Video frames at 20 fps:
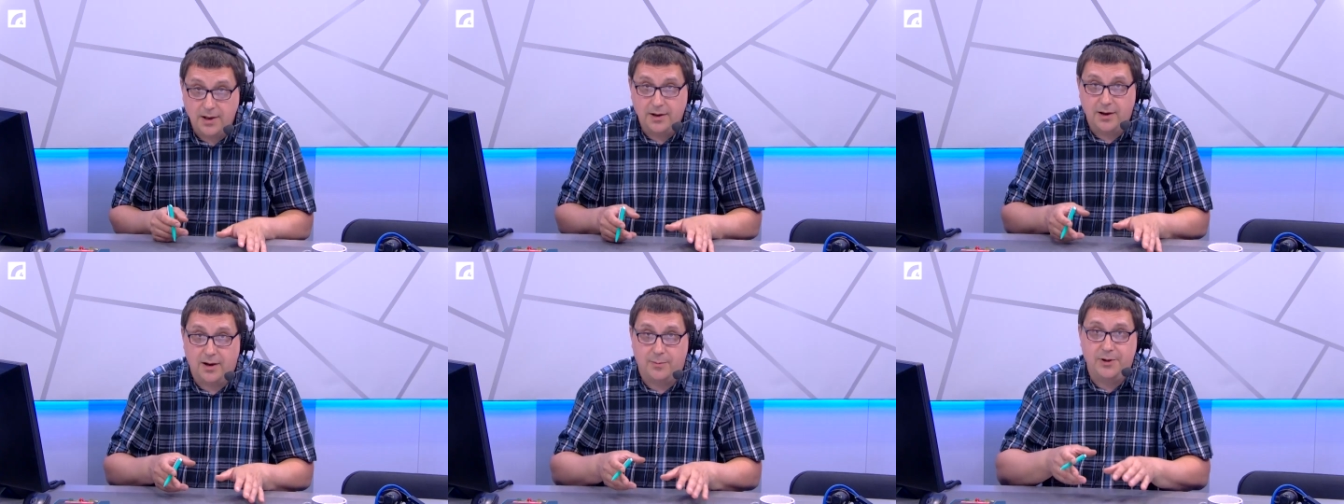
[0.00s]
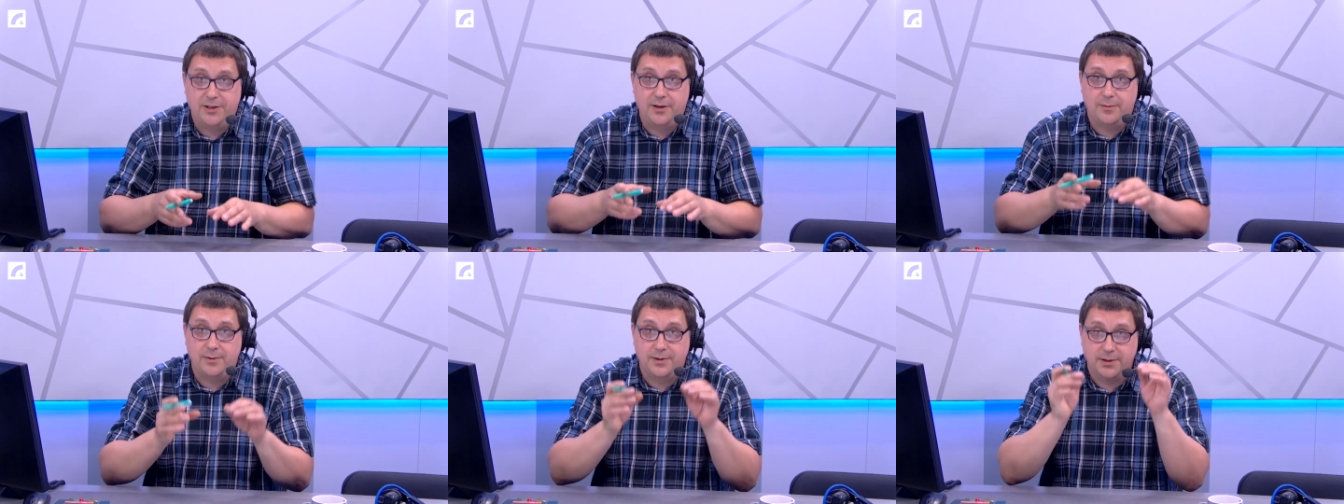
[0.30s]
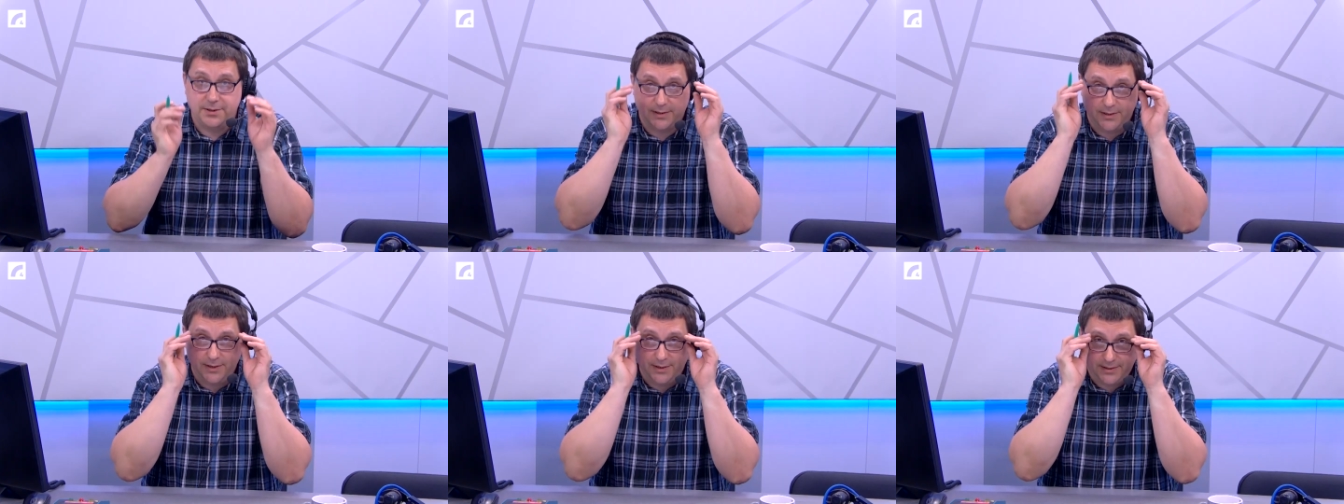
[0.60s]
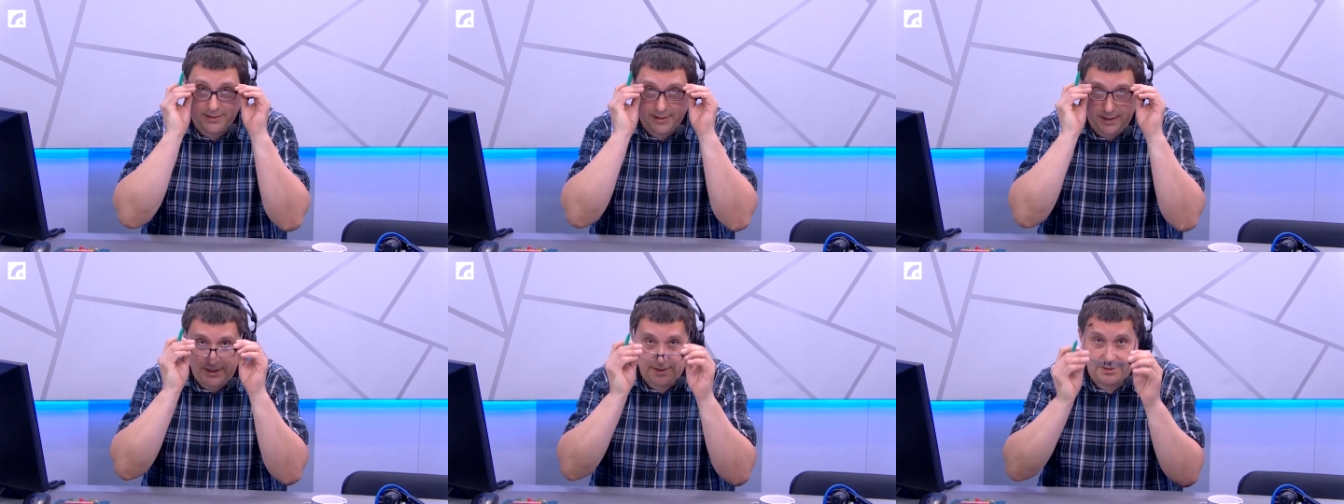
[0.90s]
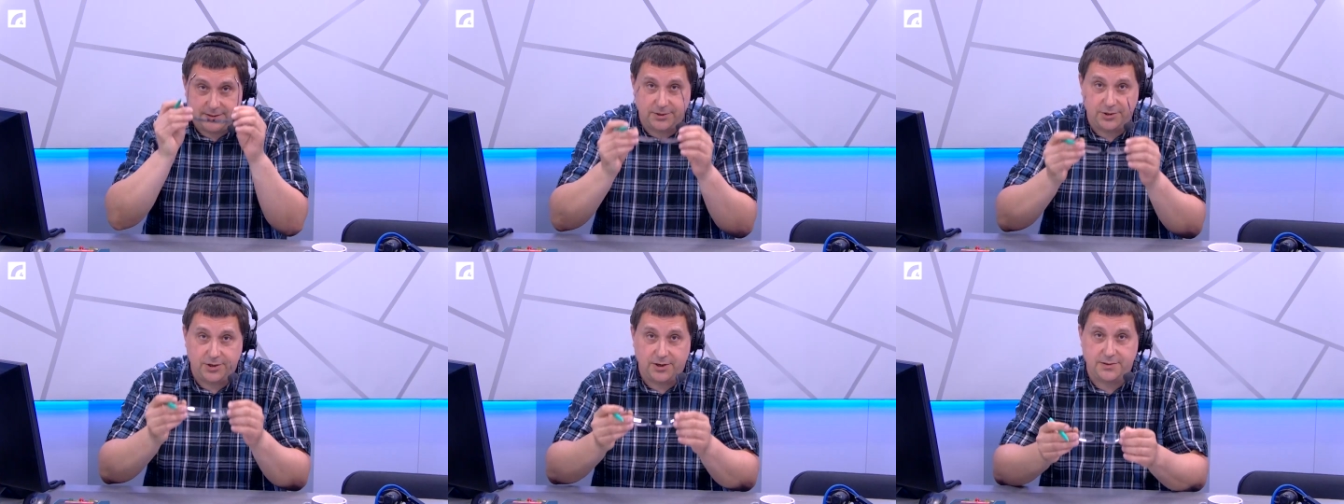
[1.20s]
Об этом здесь и
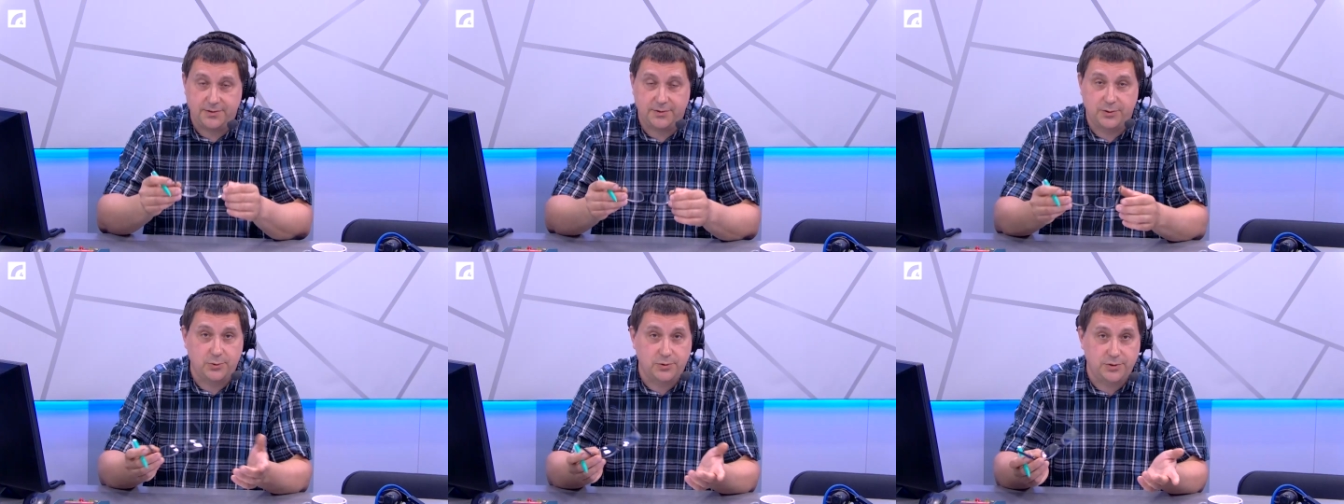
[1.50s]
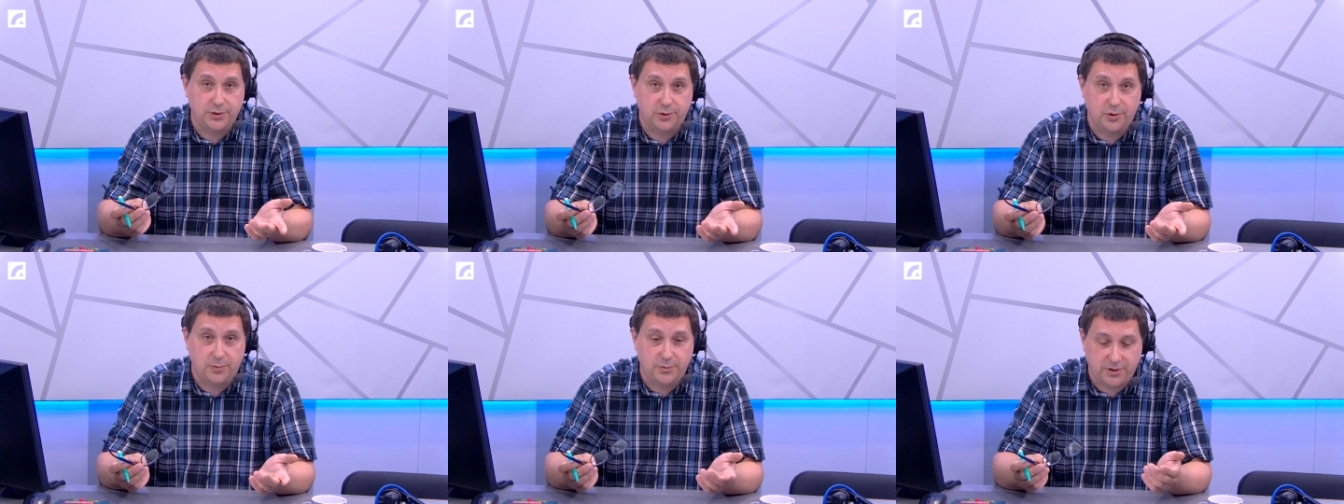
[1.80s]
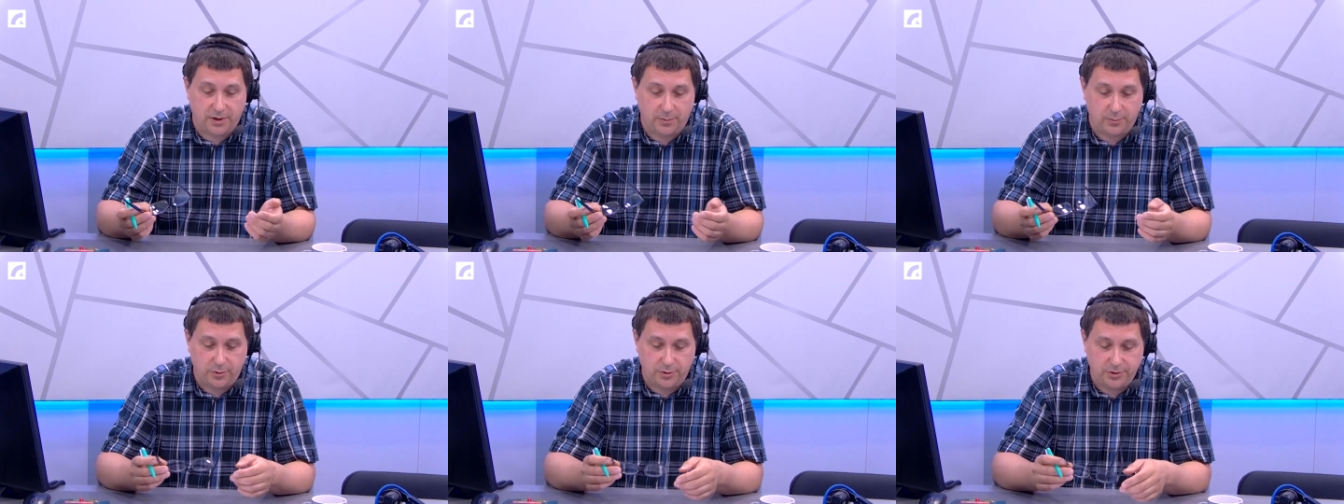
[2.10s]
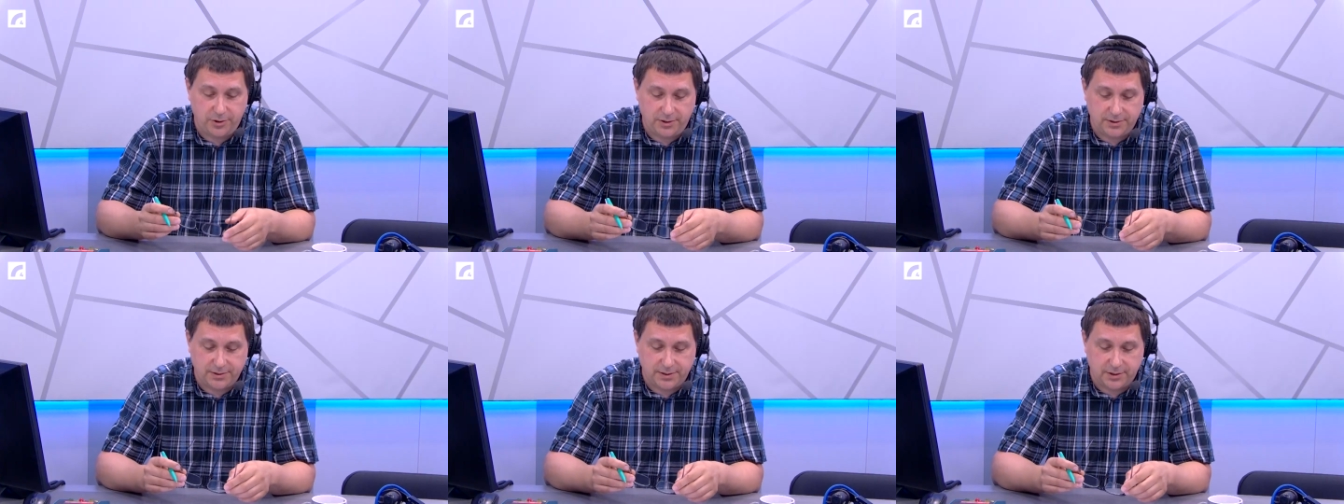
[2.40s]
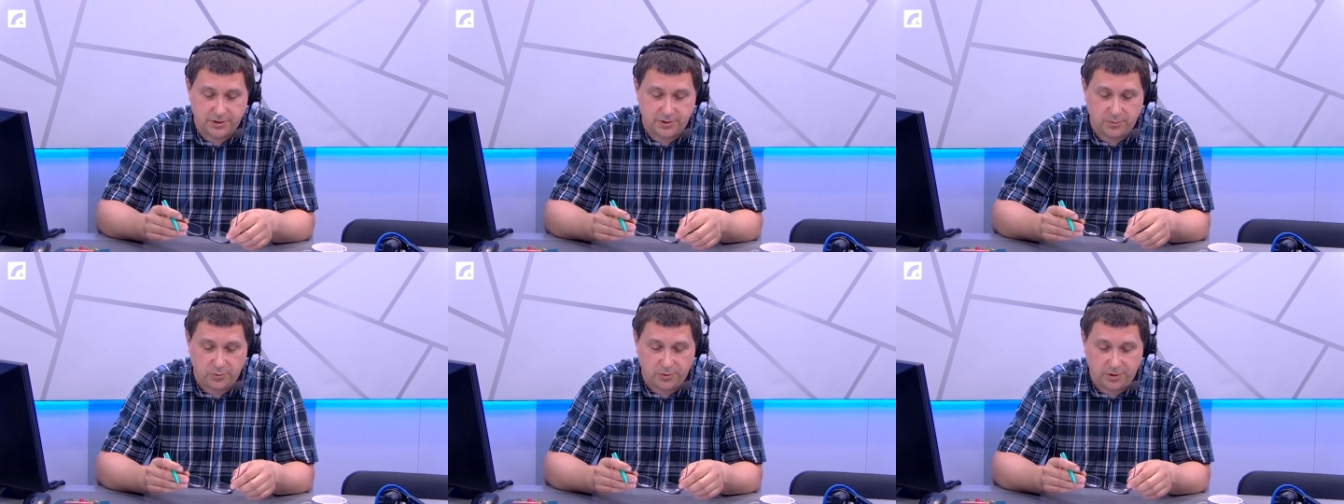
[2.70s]
сейчас в студии Домской площади с
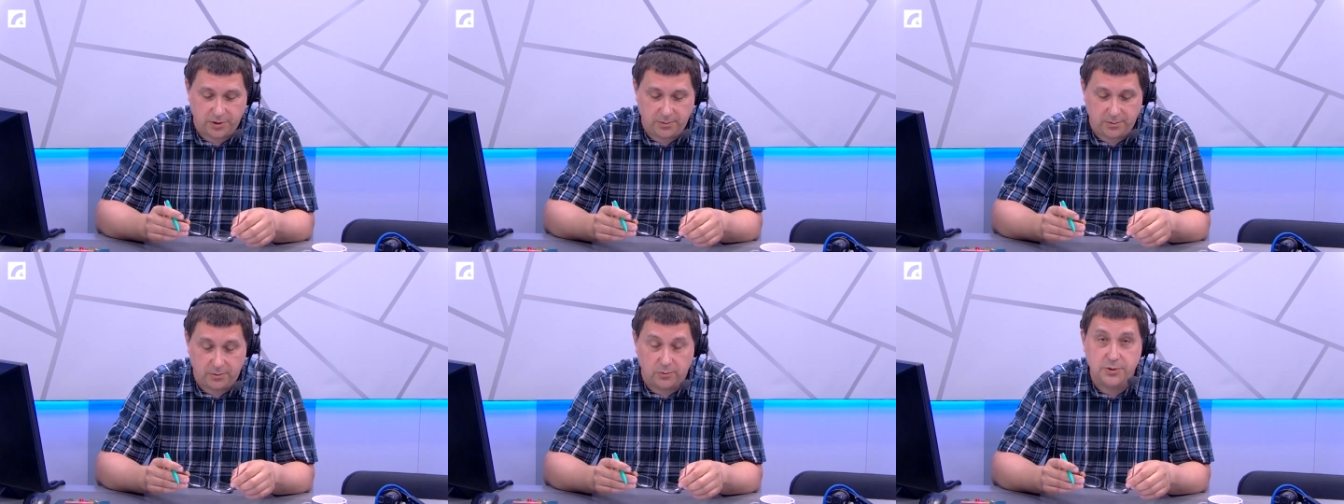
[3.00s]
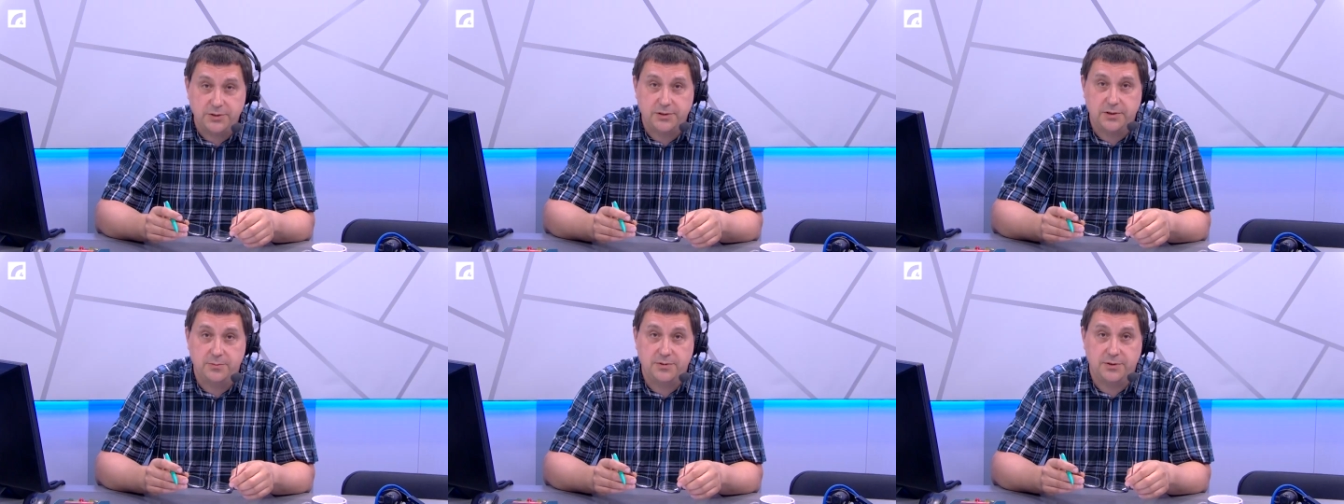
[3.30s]
нашим утренним гостем.